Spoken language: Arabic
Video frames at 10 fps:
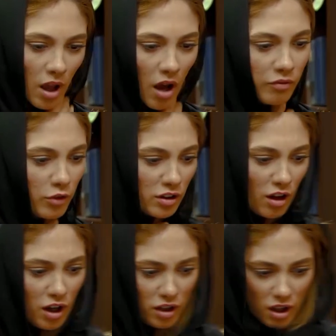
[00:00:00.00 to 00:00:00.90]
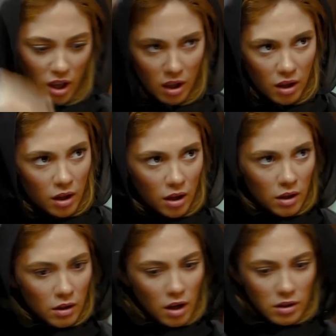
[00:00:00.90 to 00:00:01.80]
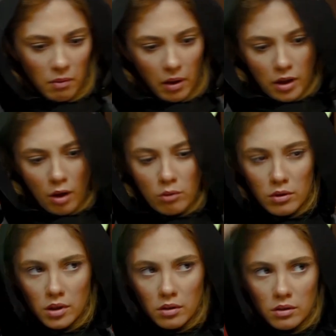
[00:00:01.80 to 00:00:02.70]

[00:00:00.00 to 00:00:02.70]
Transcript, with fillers: لا افك طرحه ايه لا طبعا يا اخويا